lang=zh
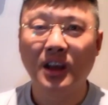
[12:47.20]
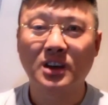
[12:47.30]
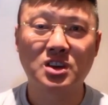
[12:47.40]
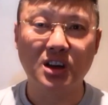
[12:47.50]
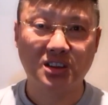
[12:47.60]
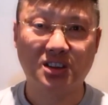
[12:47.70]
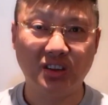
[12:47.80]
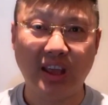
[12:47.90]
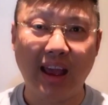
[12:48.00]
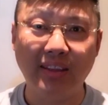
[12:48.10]
这词
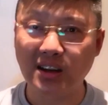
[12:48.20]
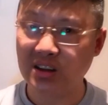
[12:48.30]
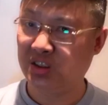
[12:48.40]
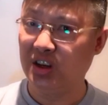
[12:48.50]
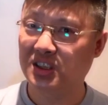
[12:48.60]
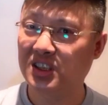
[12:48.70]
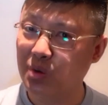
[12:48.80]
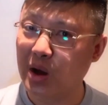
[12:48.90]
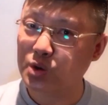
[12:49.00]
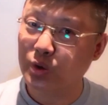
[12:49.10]
填的，这这《沁
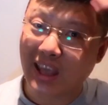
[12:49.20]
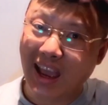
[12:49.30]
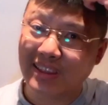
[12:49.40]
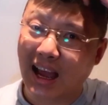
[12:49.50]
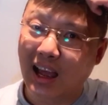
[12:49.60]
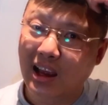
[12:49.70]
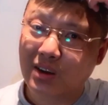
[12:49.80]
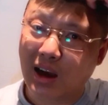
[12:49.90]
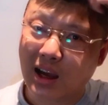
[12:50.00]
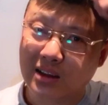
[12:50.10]
园春》填的是
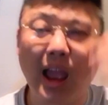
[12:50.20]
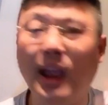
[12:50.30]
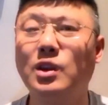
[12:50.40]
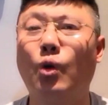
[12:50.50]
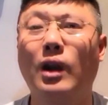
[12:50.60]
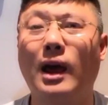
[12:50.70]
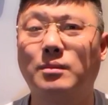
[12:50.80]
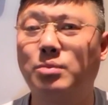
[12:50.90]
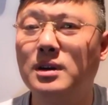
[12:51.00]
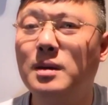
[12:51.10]
吧？太牛了，这
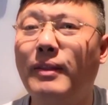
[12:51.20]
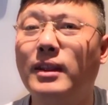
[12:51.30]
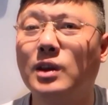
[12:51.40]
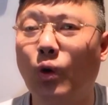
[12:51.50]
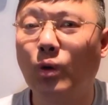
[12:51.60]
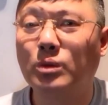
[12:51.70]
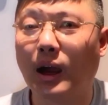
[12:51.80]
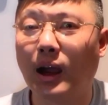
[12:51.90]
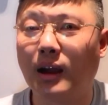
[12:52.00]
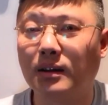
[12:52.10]
不是一般的牛，是
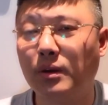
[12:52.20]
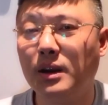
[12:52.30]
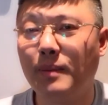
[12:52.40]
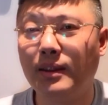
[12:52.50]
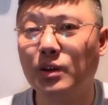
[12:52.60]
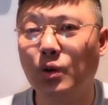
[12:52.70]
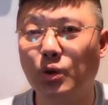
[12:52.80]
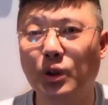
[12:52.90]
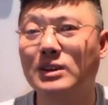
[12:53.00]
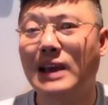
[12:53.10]
吧？这不是一般的牛，牛
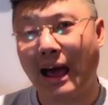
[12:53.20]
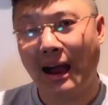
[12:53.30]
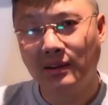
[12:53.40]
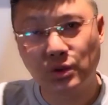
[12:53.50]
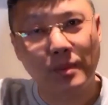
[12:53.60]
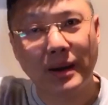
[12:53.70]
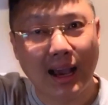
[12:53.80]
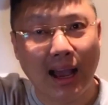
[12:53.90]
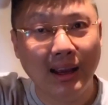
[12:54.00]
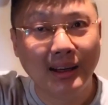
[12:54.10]
到家了，就这么厉
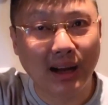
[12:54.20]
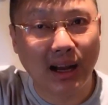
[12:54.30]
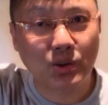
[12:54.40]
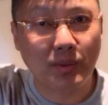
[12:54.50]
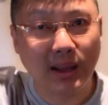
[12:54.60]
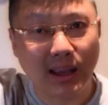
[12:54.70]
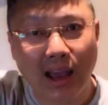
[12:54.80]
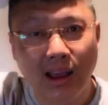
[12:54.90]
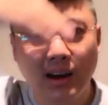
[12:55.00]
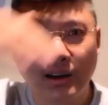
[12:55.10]
害，啊，就这么厉害，
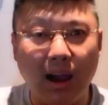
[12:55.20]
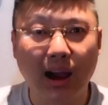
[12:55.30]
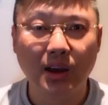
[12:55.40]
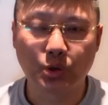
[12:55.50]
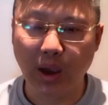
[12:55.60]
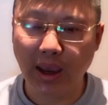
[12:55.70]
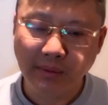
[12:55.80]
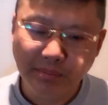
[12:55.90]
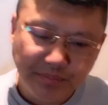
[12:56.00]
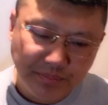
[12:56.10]
是吧？所以
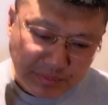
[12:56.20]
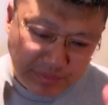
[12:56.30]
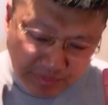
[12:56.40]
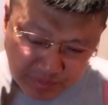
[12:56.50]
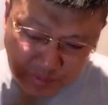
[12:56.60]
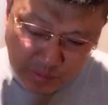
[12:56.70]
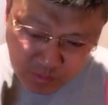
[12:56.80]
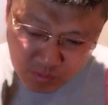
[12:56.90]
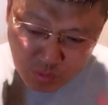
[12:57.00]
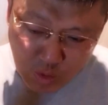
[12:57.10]

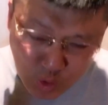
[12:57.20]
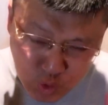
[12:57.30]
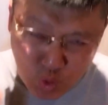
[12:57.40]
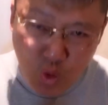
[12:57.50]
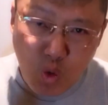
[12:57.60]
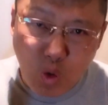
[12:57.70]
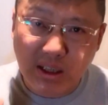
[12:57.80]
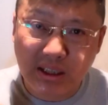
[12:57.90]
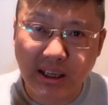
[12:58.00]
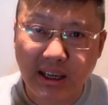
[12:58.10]
中国
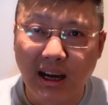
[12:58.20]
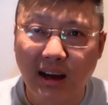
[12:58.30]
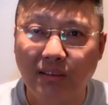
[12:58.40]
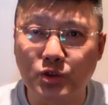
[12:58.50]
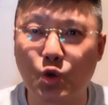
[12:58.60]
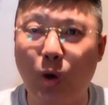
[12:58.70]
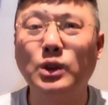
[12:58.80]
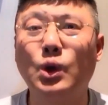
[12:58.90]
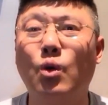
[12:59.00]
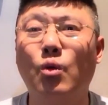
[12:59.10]
的这个传
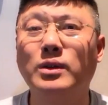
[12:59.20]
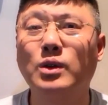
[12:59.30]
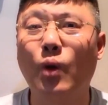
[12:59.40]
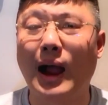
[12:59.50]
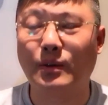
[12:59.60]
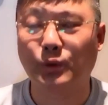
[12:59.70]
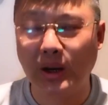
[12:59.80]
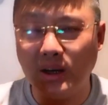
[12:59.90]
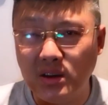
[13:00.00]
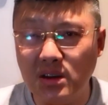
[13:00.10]
统文化
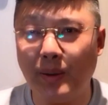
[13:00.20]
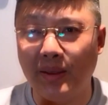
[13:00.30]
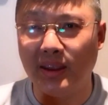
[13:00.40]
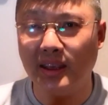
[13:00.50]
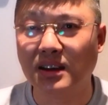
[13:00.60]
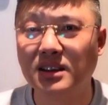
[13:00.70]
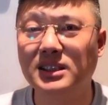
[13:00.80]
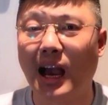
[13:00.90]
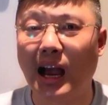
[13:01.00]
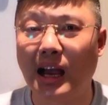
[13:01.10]
对日本的影
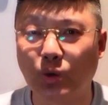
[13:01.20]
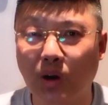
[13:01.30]
响啊，就是